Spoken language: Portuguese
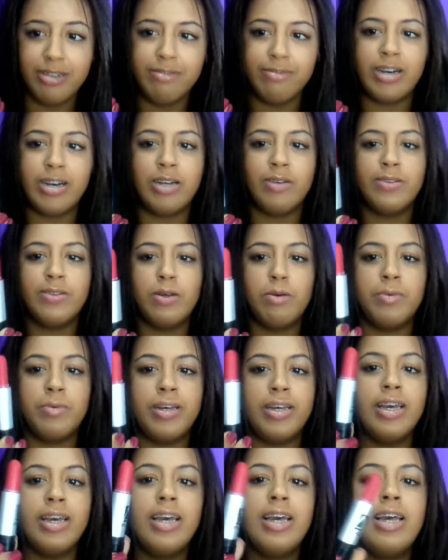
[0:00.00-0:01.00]
inverno
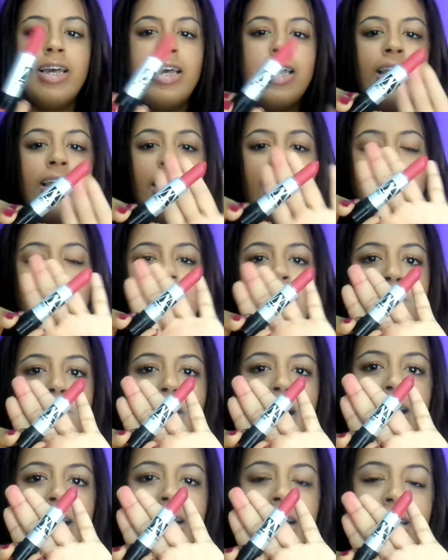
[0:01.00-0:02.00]
também. Ele é da
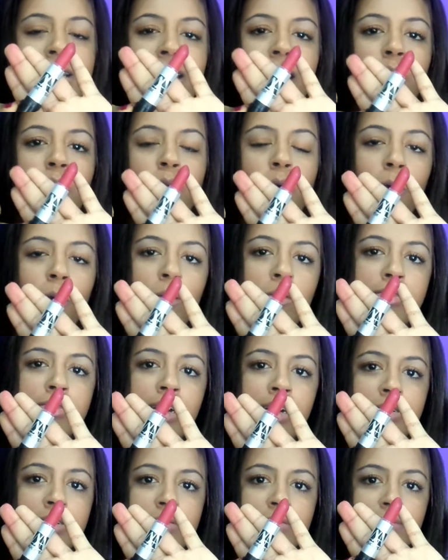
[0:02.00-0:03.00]
marca
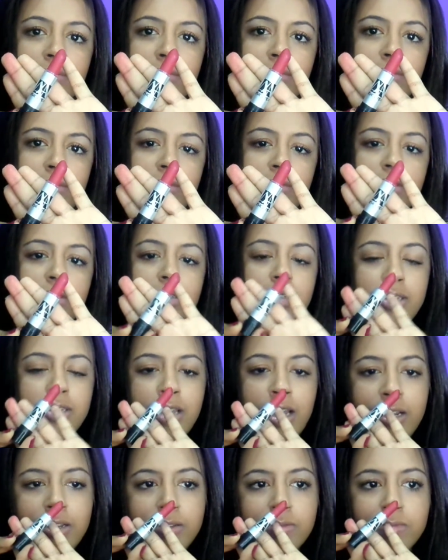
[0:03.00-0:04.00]
Anaconda.
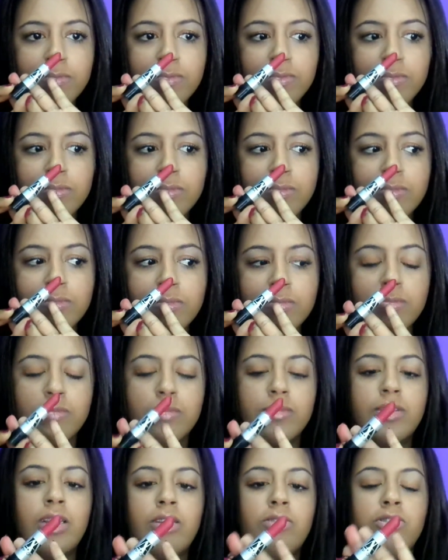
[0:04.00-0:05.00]
Ele
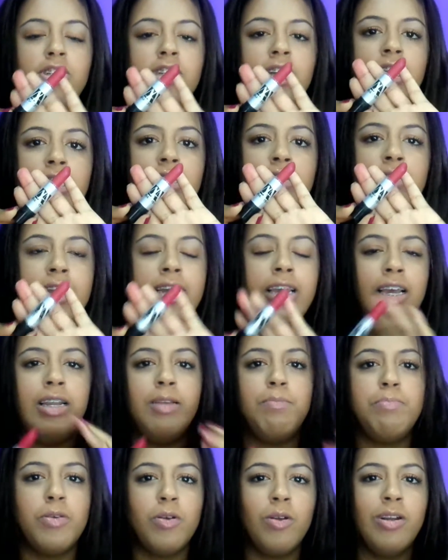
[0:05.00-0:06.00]
tem o cheirinho
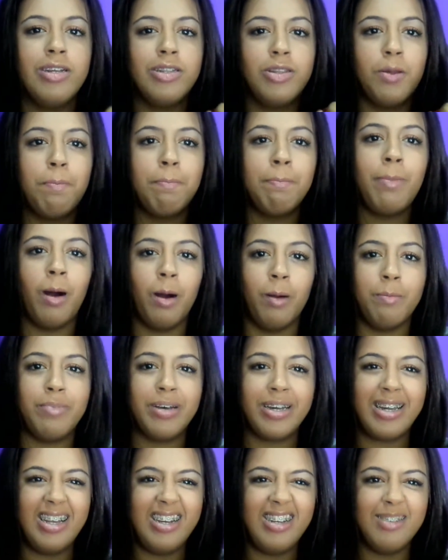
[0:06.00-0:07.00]
daquele pirulito pop,
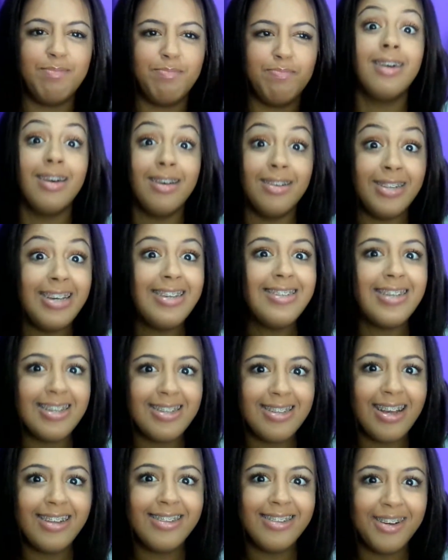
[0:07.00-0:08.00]
aquele... Nem sei
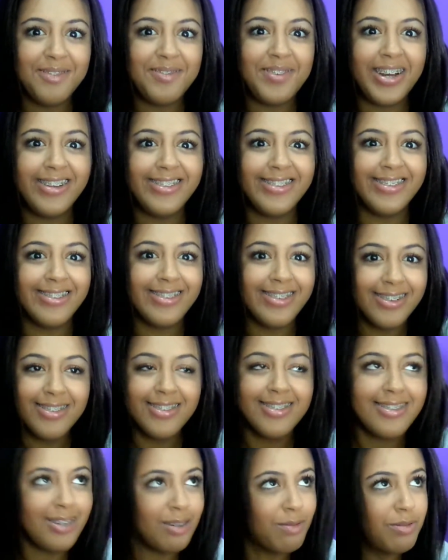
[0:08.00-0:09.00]
se ainda vende,
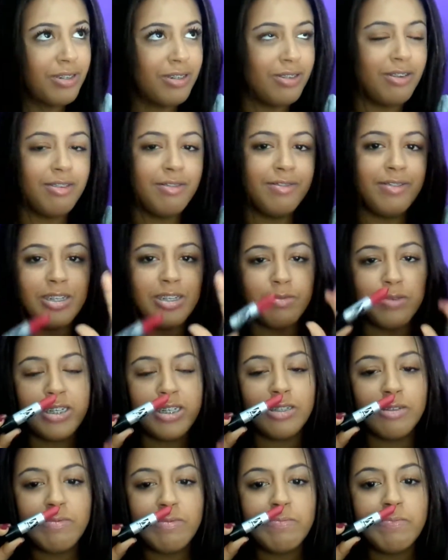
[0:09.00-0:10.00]
tanto tempo que eu não vejo,
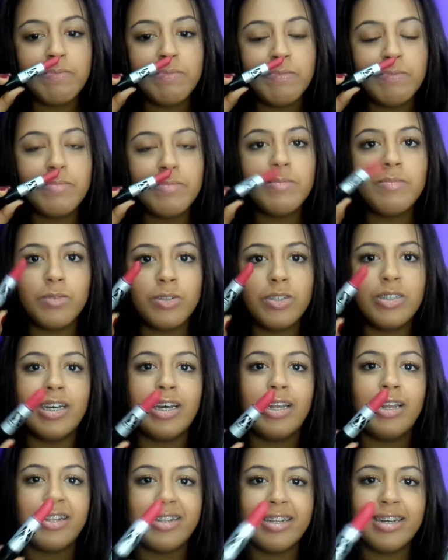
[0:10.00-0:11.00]
mas o
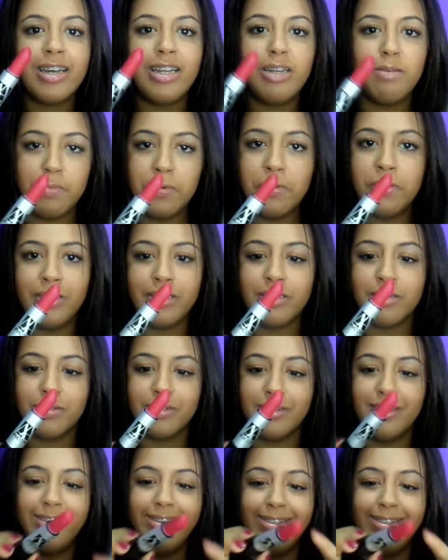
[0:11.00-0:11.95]
cheirinho é daquele pirulito.